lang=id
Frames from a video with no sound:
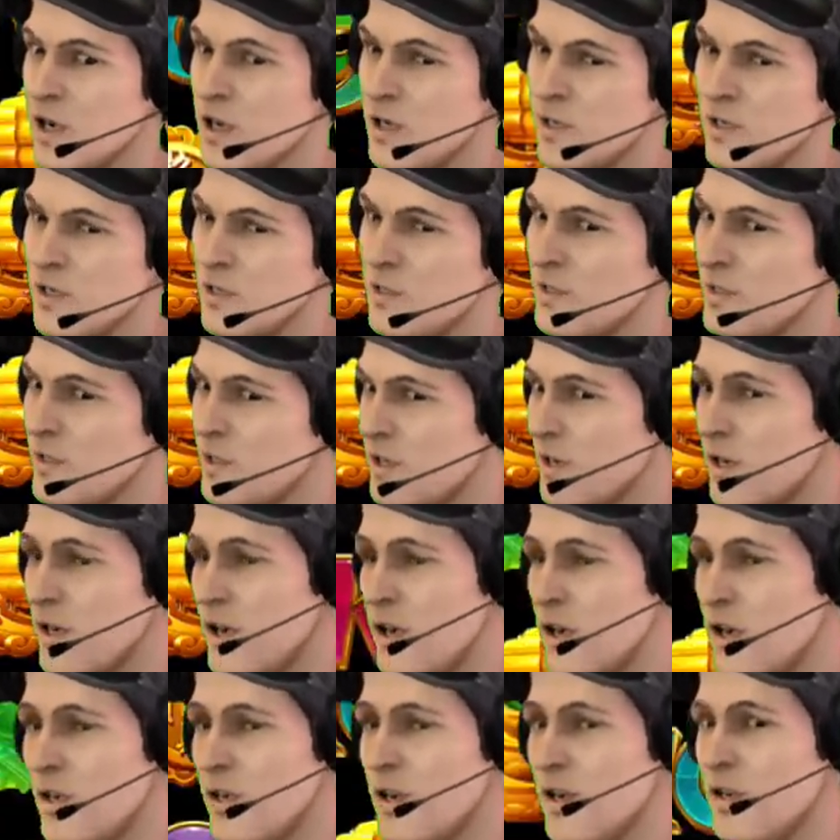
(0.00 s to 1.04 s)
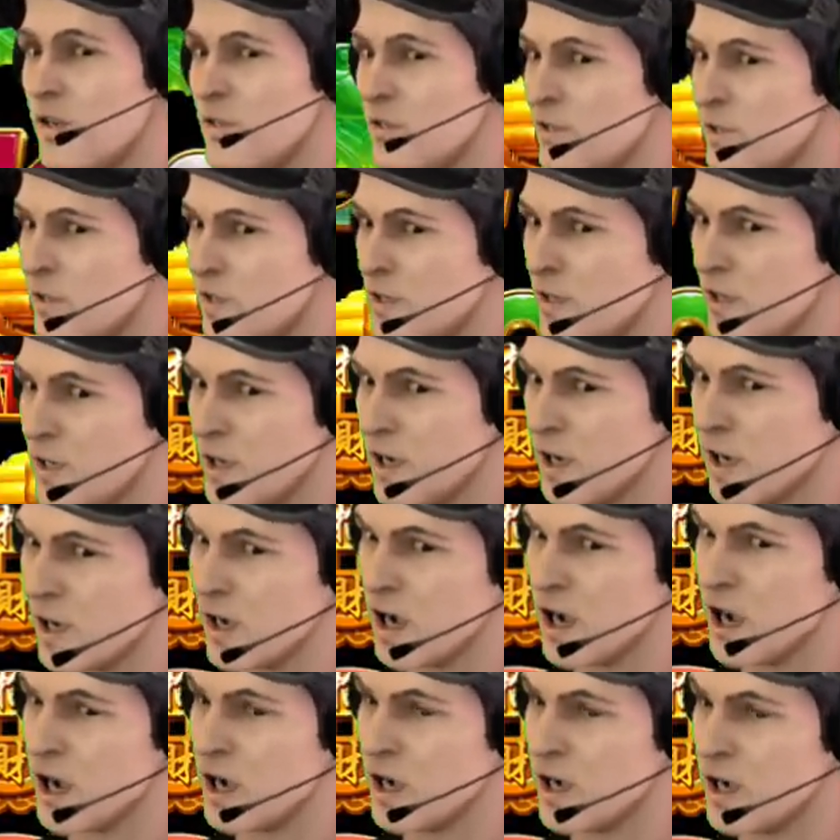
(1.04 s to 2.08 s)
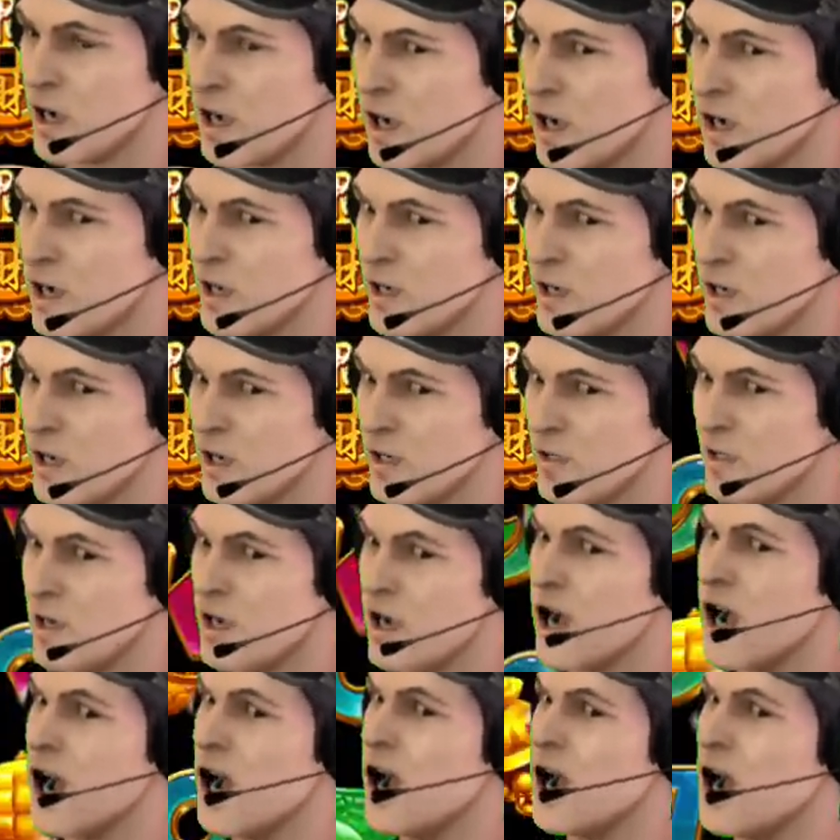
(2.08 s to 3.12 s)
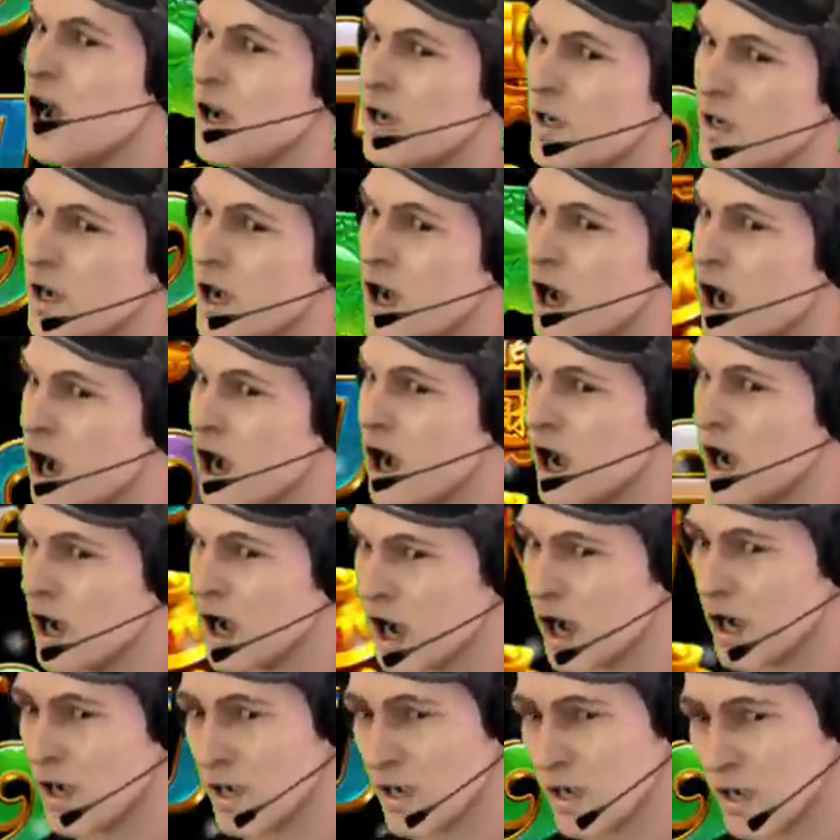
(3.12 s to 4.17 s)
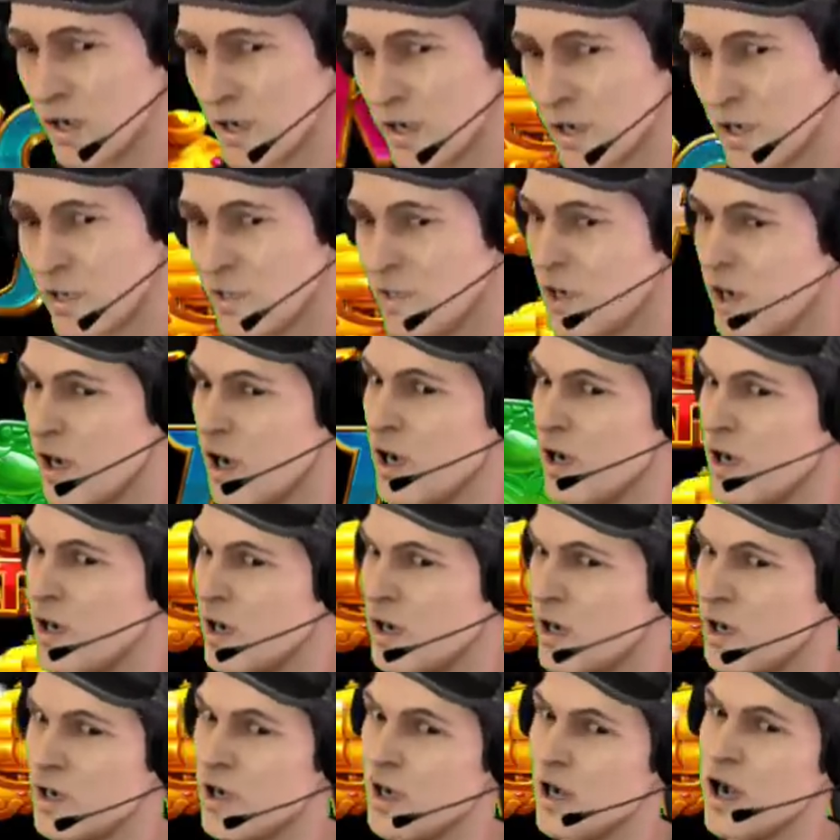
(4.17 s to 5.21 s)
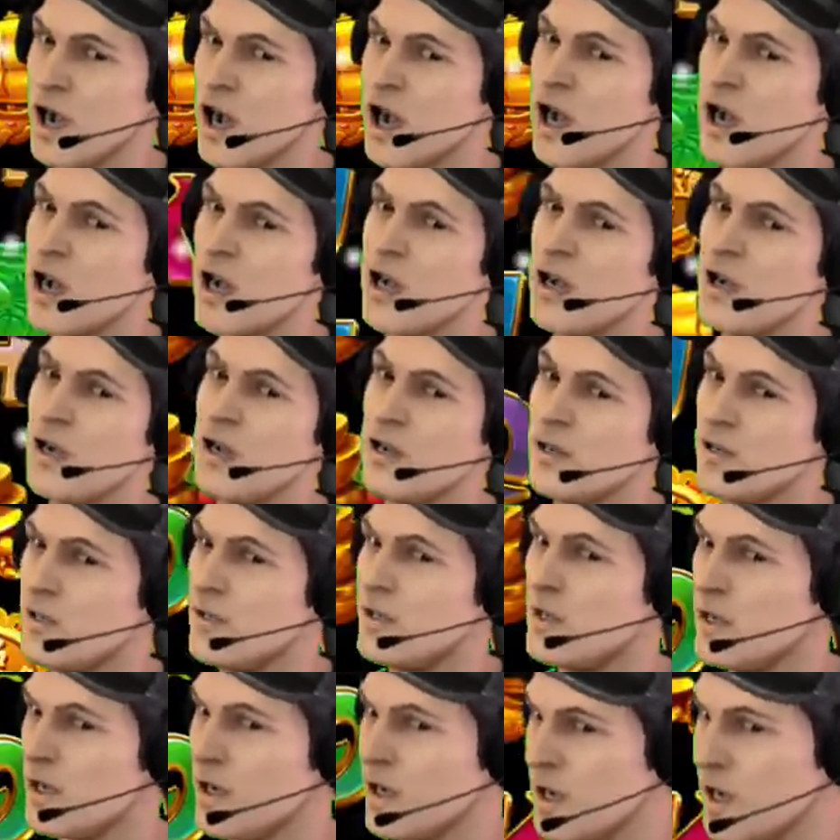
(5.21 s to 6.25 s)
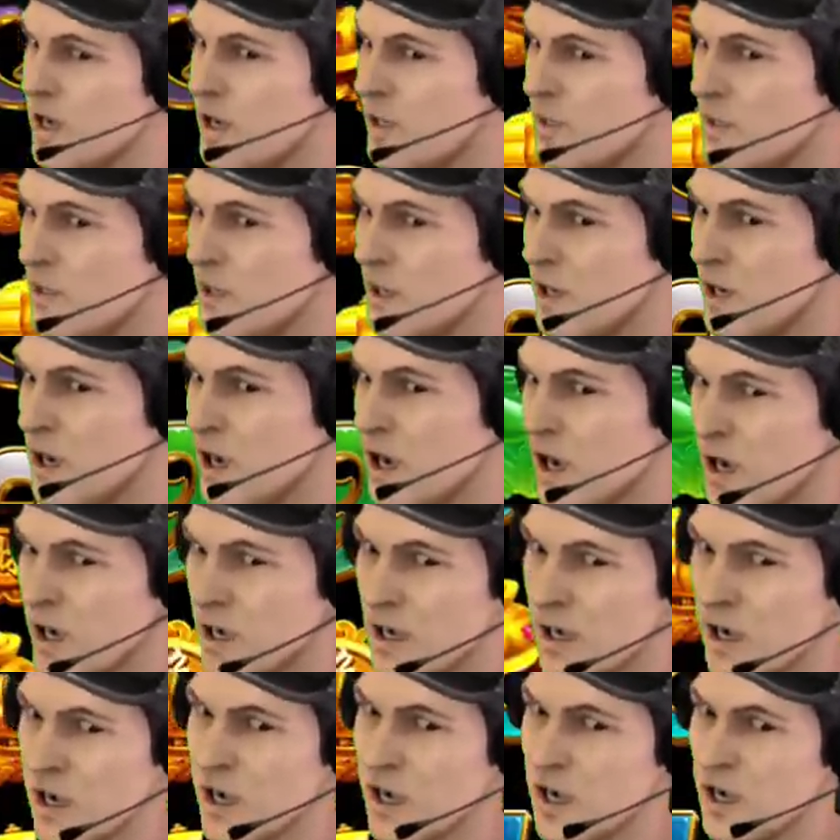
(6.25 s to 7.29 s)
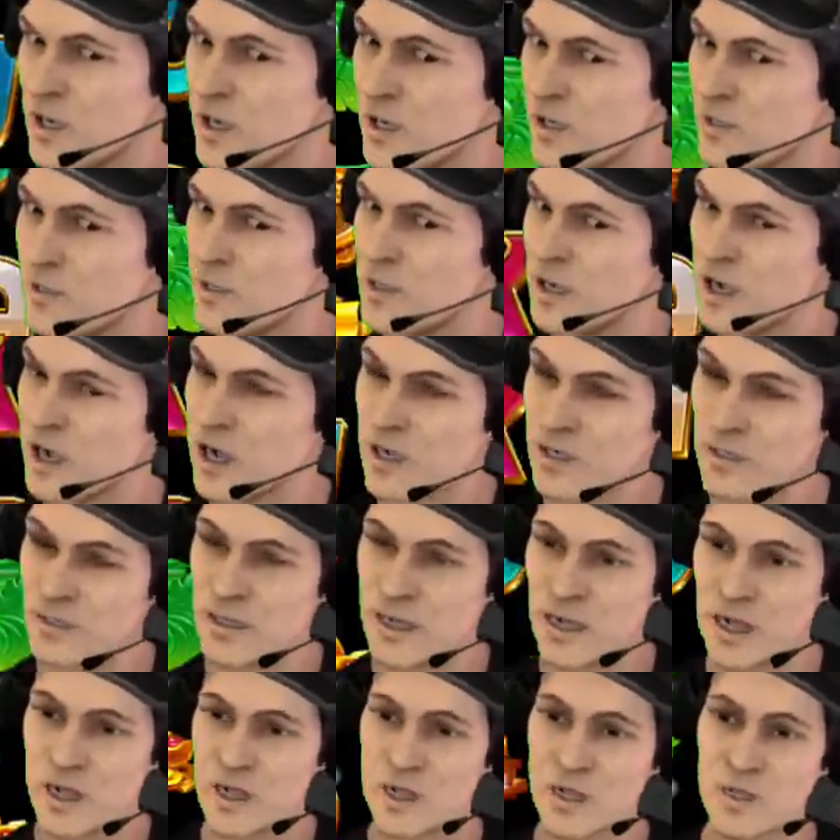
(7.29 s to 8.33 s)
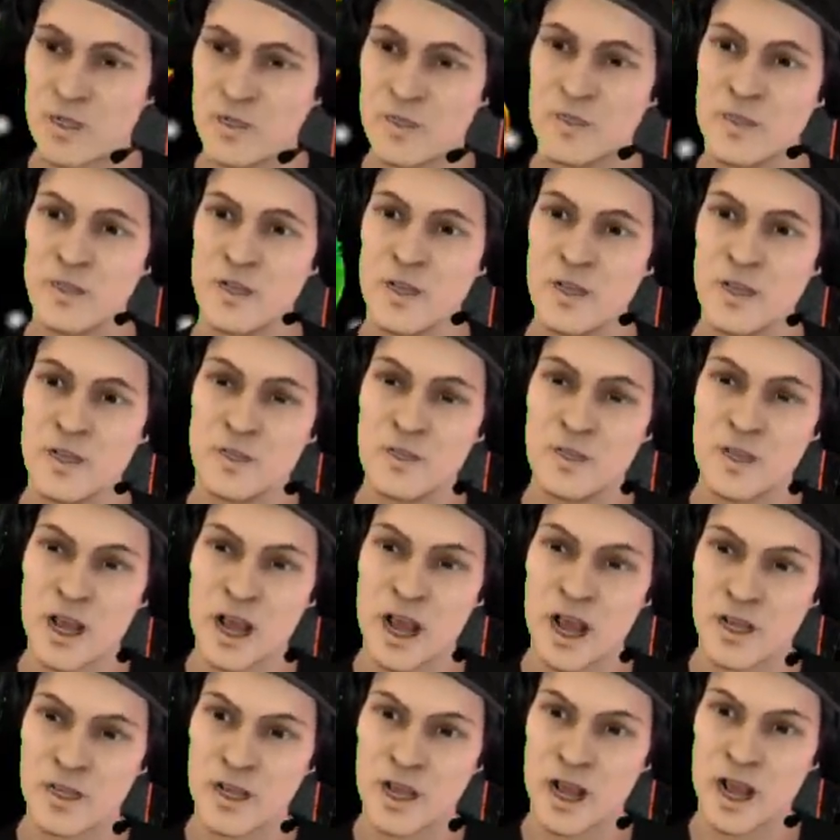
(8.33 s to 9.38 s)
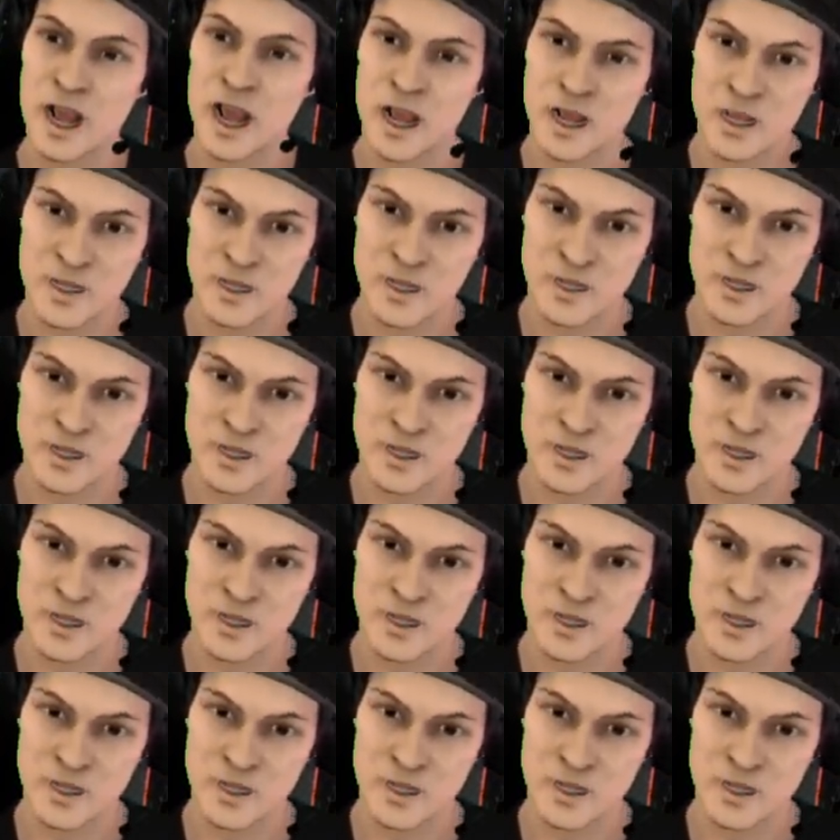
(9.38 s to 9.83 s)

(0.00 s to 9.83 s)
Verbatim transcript: dan setelah itu kita akan akhiri videonya setelah kita coba dulu spin 1 cari dapat bagus